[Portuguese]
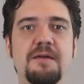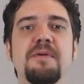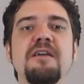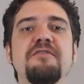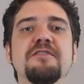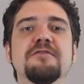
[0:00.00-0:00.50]

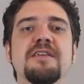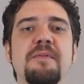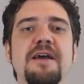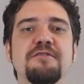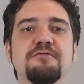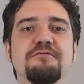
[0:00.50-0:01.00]
Bem-vindos a
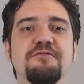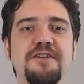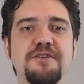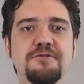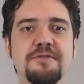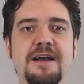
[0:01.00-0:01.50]
mais um
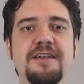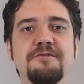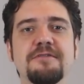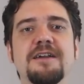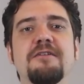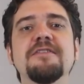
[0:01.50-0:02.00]
vídeo aqui
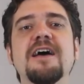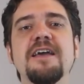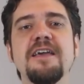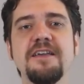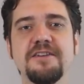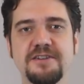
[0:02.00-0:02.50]
no canal da
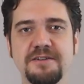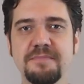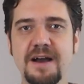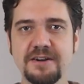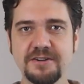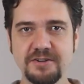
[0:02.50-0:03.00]
Age
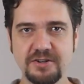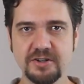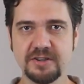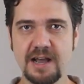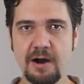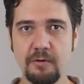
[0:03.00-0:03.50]
Imagem
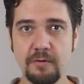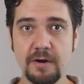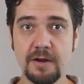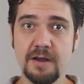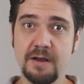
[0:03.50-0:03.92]
Digital.